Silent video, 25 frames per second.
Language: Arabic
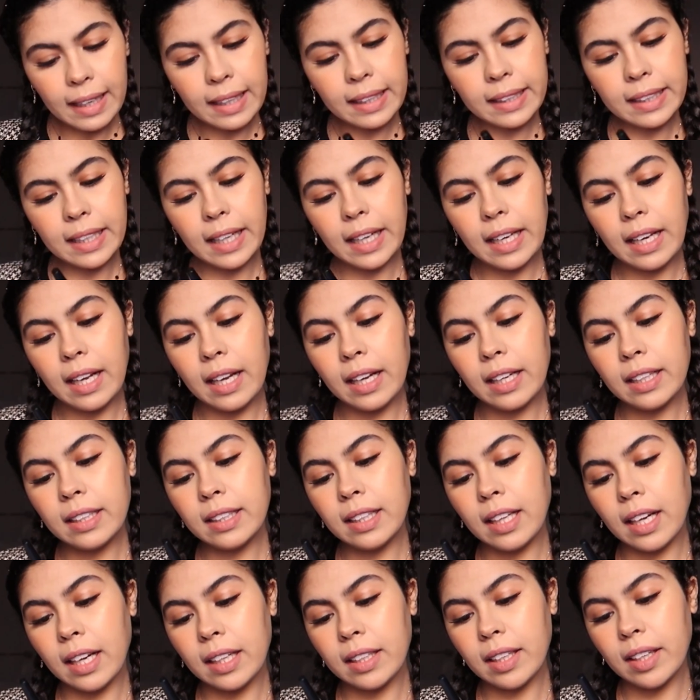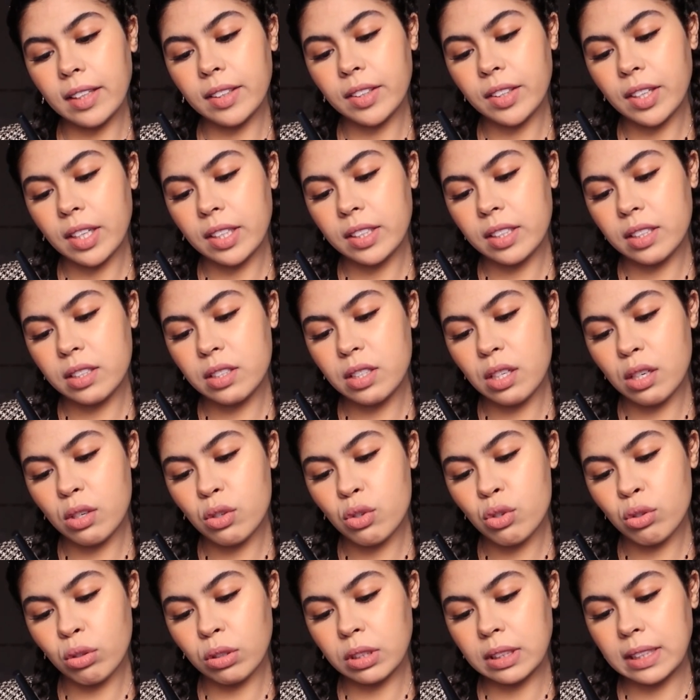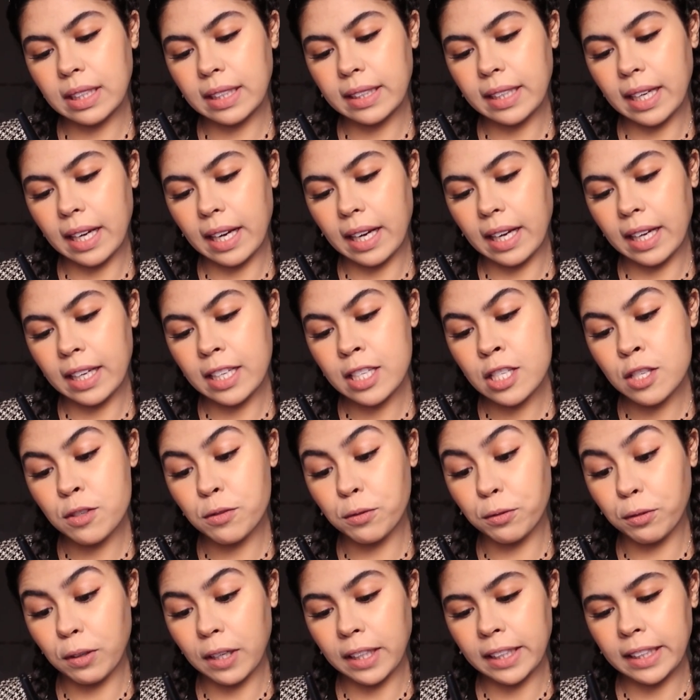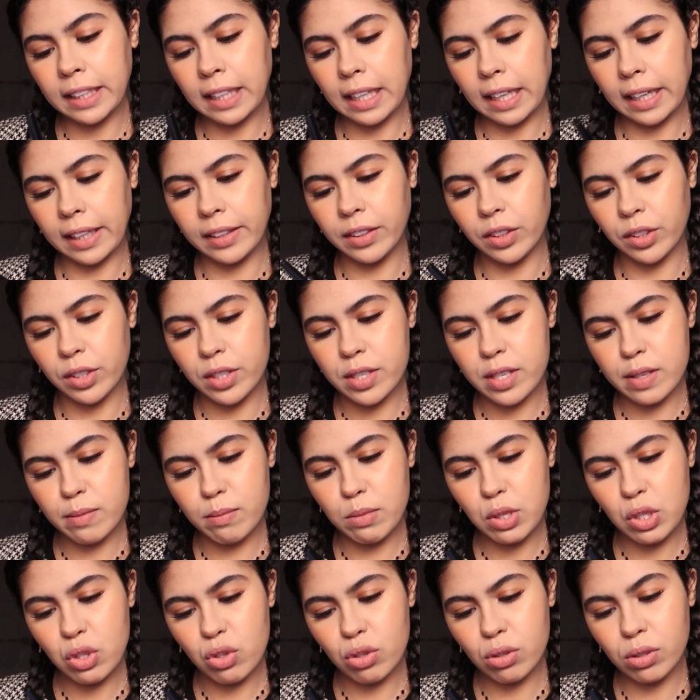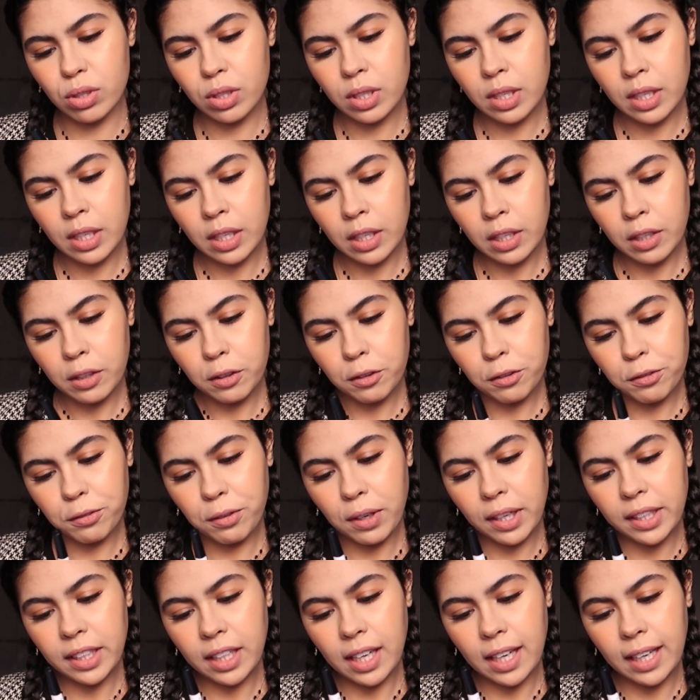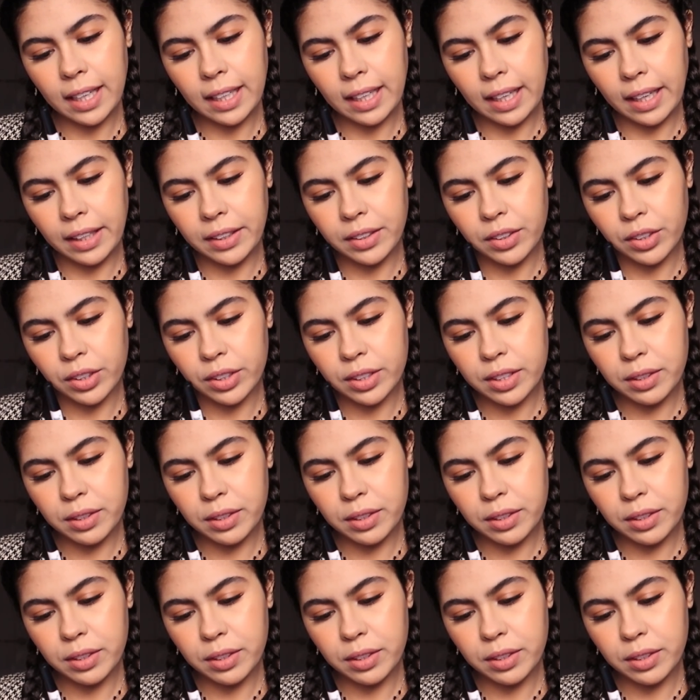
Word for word: على اي حال هاد الايلاينر هذا ديال جوردانا ايز فاين لاينر سميتو فاين ايلاينر